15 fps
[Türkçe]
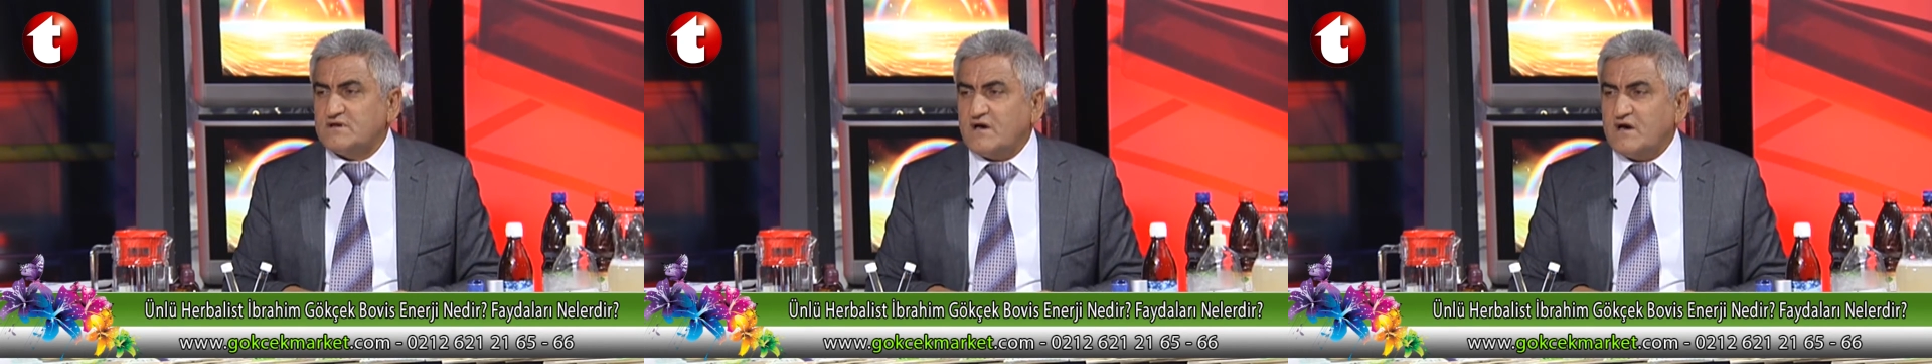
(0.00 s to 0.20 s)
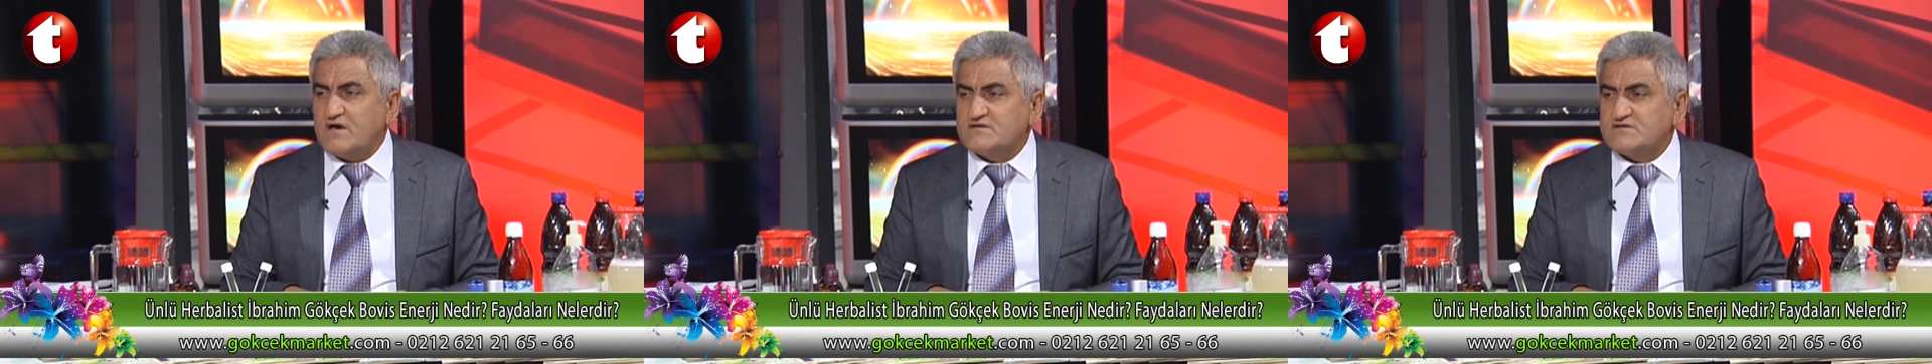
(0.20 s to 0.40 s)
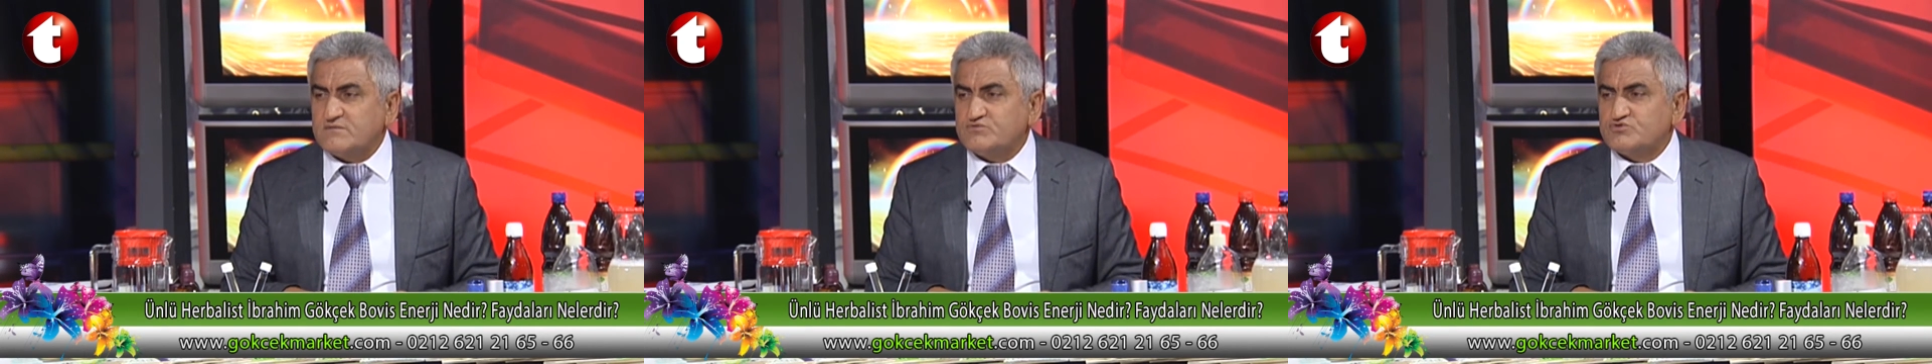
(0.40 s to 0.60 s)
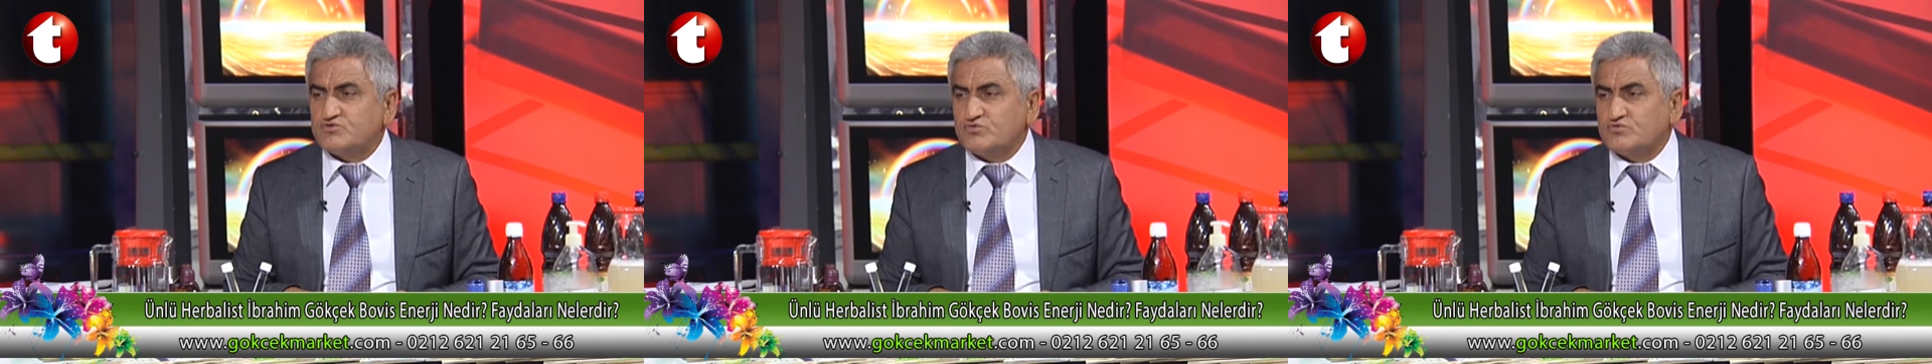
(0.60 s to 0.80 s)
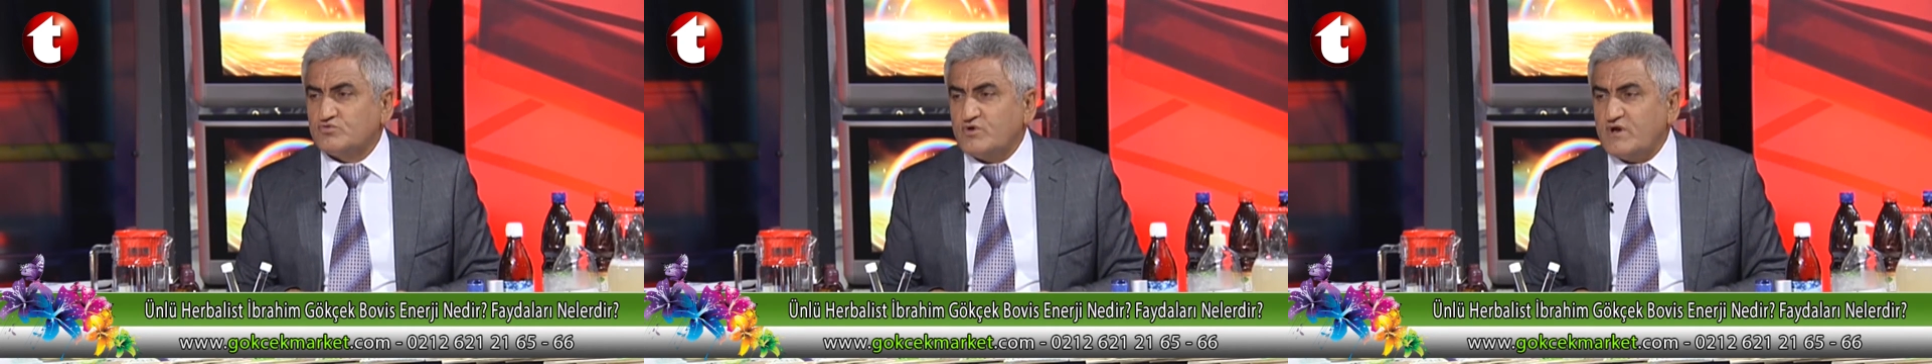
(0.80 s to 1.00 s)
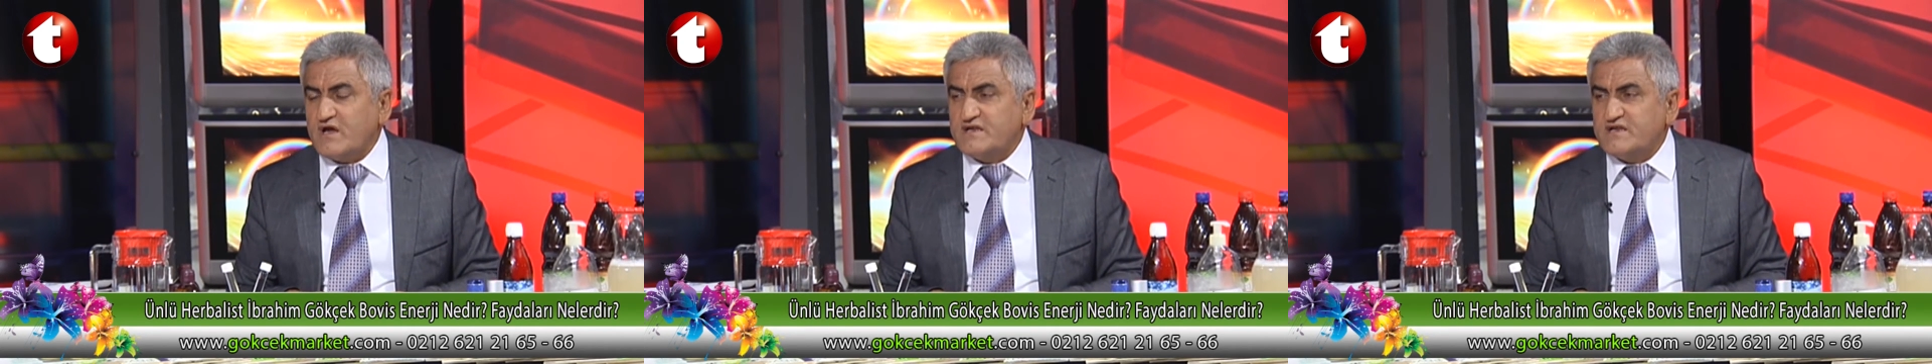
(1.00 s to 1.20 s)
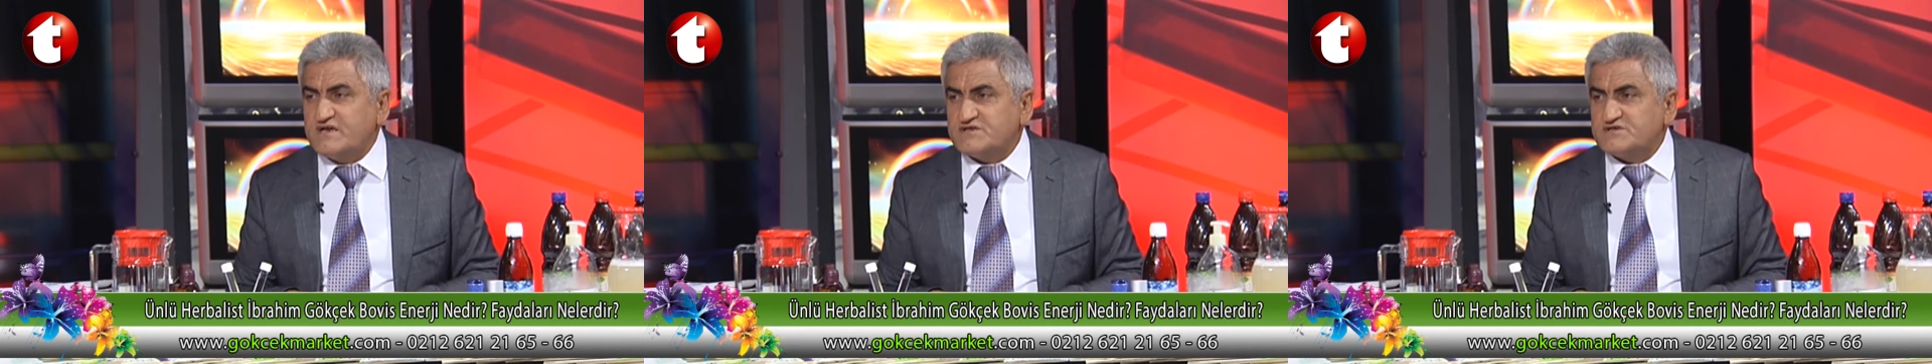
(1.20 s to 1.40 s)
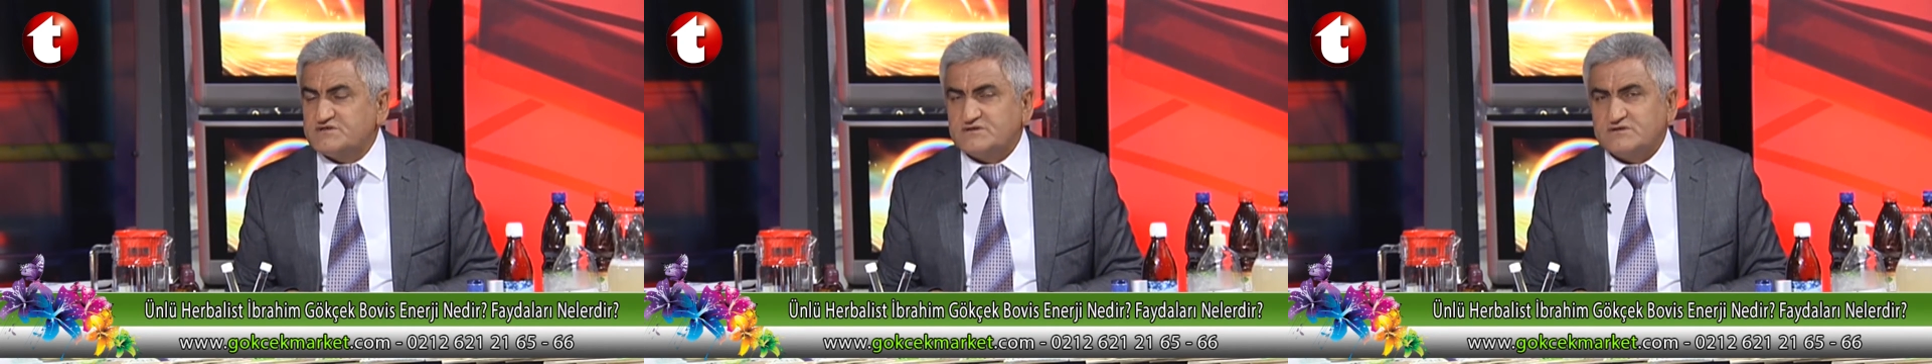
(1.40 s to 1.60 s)
harcamış olduğu
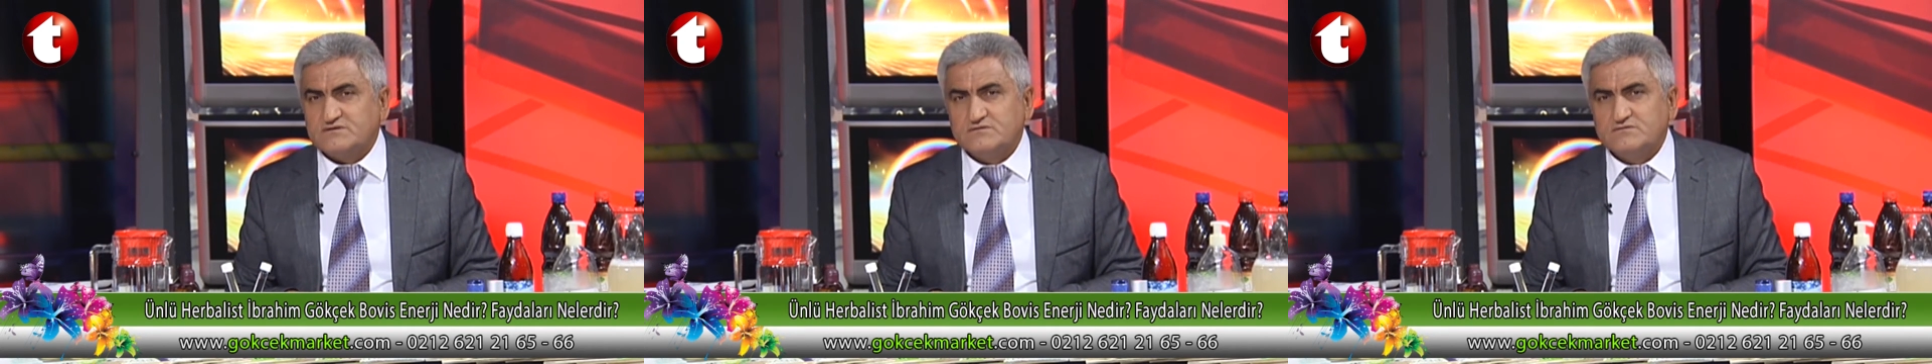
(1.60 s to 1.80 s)
enerjinin